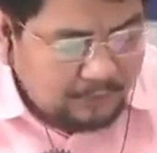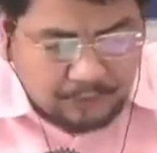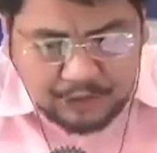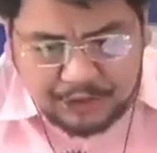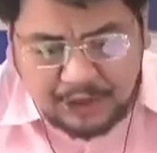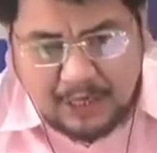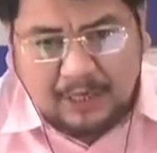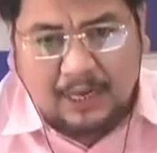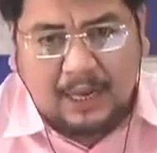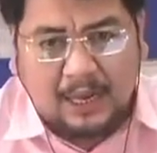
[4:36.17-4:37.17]
ng
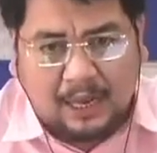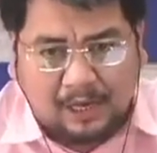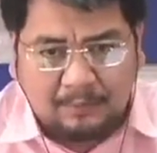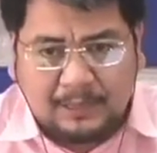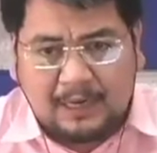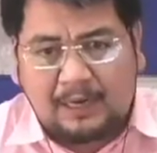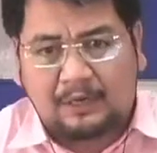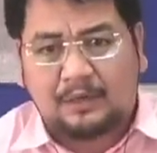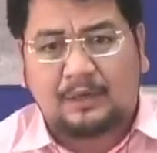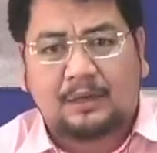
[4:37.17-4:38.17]
isang uh,
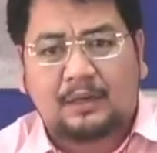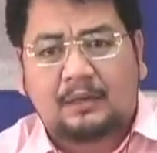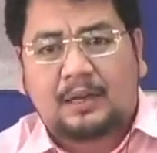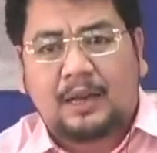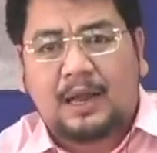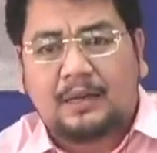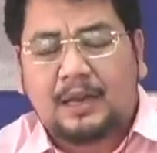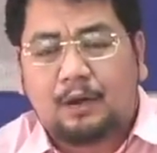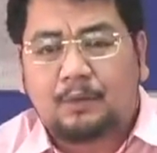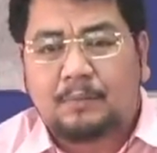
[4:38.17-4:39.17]
criminal dahil
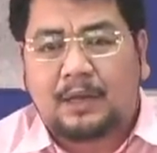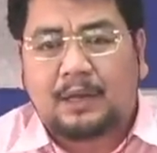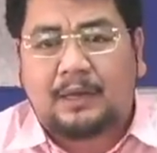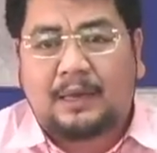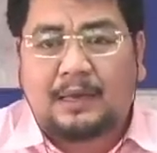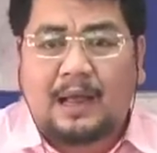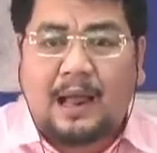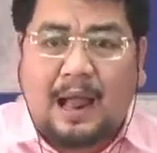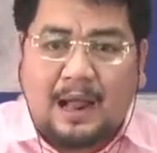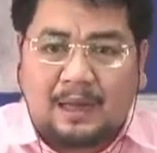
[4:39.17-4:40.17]
aniya kumbaga eh,
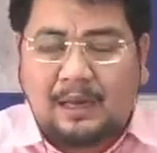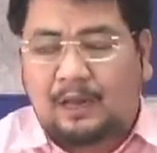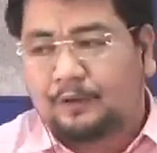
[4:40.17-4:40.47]
nakaangkla